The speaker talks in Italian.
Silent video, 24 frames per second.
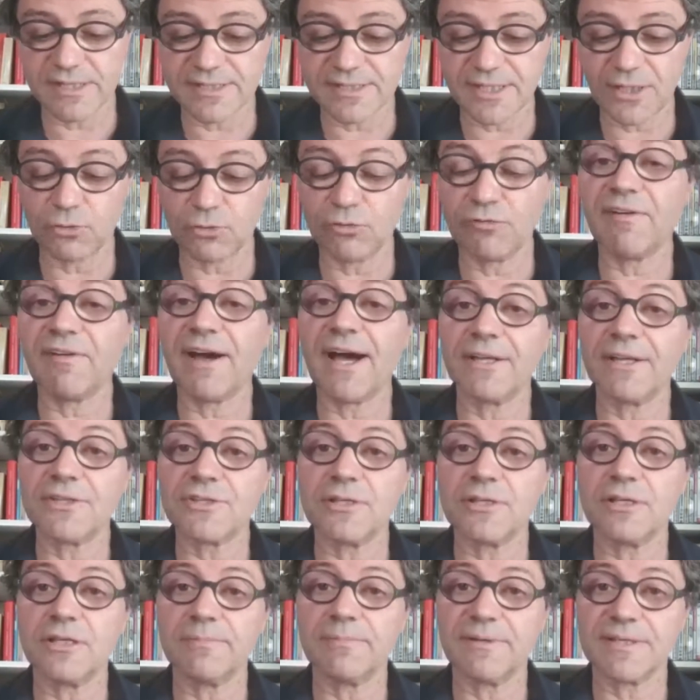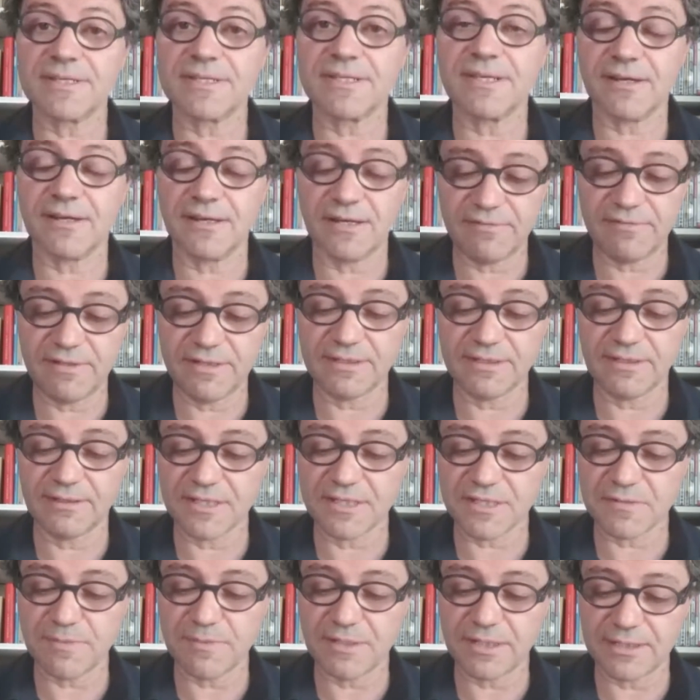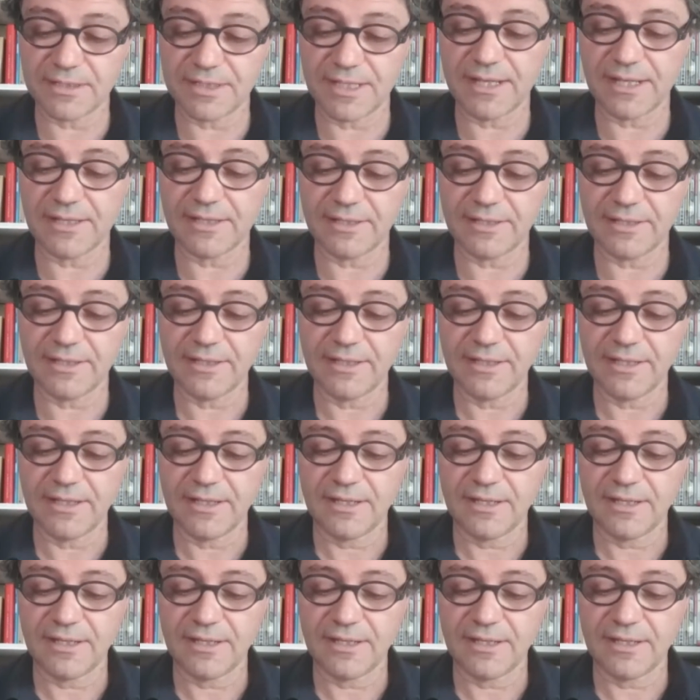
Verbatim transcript: stato facile passare la vita ad aspettare,